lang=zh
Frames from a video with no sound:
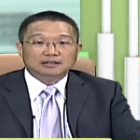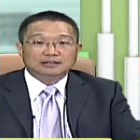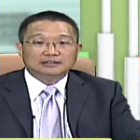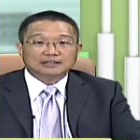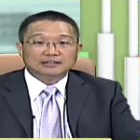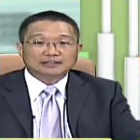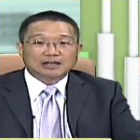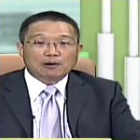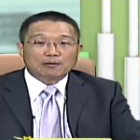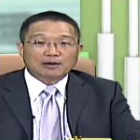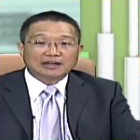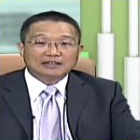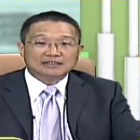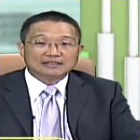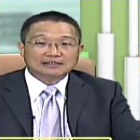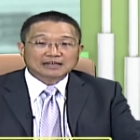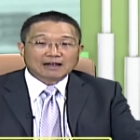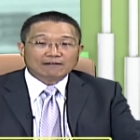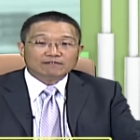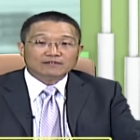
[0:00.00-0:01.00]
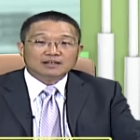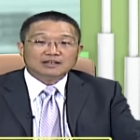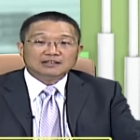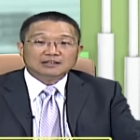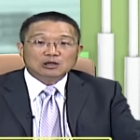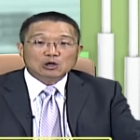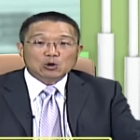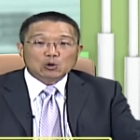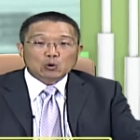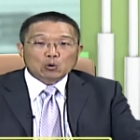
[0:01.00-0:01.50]
接下来，看三
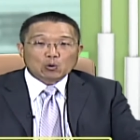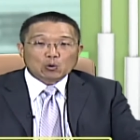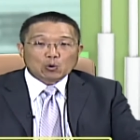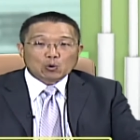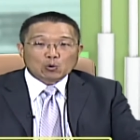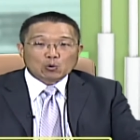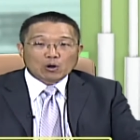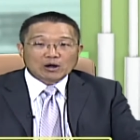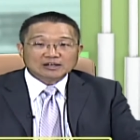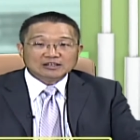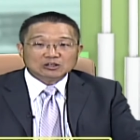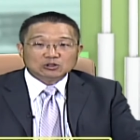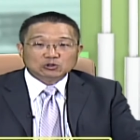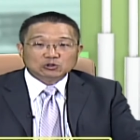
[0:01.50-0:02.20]
管理